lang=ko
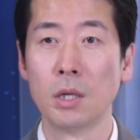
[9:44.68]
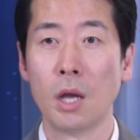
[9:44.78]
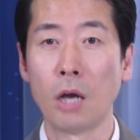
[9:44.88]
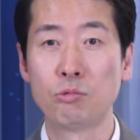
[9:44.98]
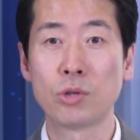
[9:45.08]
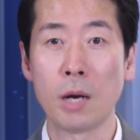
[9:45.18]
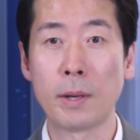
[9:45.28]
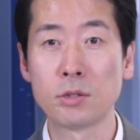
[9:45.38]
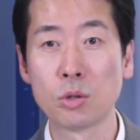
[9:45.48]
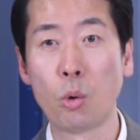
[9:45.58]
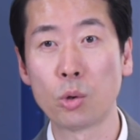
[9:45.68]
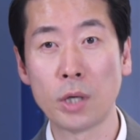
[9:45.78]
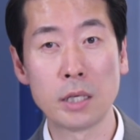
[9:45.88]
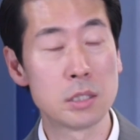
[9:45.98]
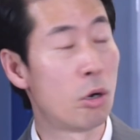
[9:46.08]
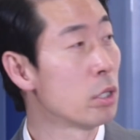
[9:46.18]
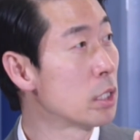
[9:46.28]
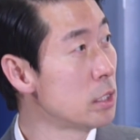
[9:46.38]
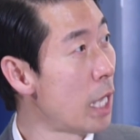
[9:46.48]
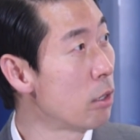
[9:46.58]
아, 누가 봐도 지금 코로나인지 거의
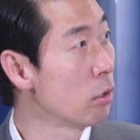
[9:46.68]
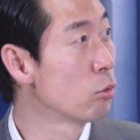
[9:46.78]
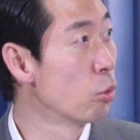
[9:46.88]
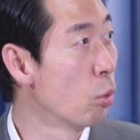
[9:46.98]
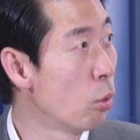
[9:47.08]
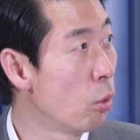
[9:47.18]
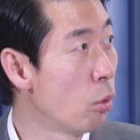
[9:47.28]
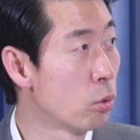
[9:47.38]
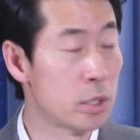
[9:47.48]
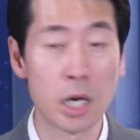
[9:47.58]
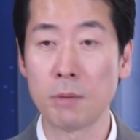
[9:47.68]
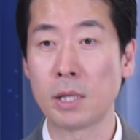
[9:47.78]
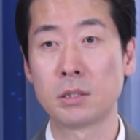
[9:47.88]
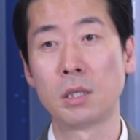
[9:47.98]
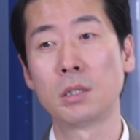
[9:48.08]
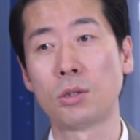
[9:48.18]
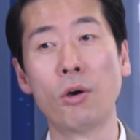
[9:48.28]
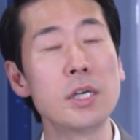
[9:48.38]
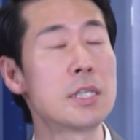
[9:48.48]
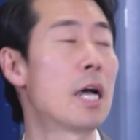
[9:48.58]
끝난 거고 제가 봤을 때는
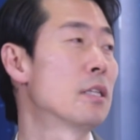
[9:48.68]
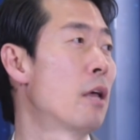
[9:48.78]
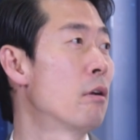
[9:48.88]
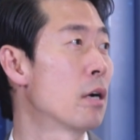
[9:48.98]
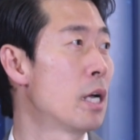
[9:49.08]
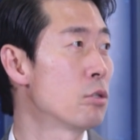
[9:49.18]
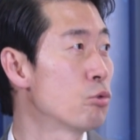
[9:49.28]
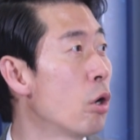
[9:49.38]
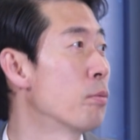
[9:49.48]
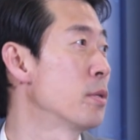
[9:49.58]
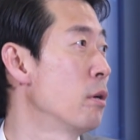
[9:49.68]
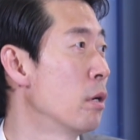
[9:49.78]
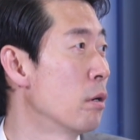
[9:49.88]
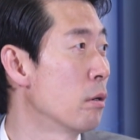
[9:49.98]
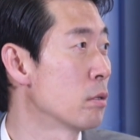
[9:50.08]
더 이상 내려갈 수가 없어요.